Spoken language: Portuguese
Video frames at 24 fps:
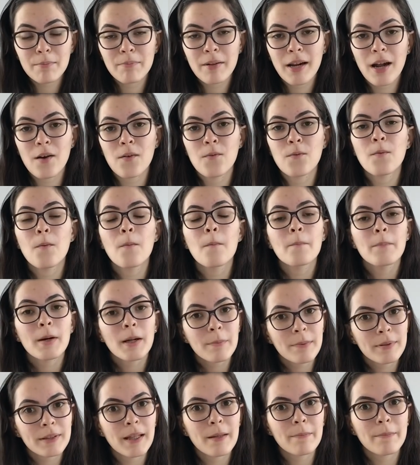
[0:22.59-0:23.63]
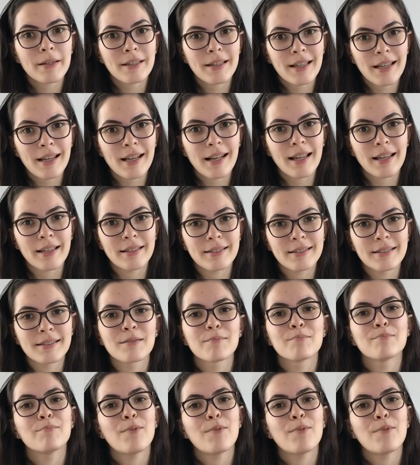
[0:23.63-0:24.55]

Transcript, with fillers: ir para um para poder aprender inglês?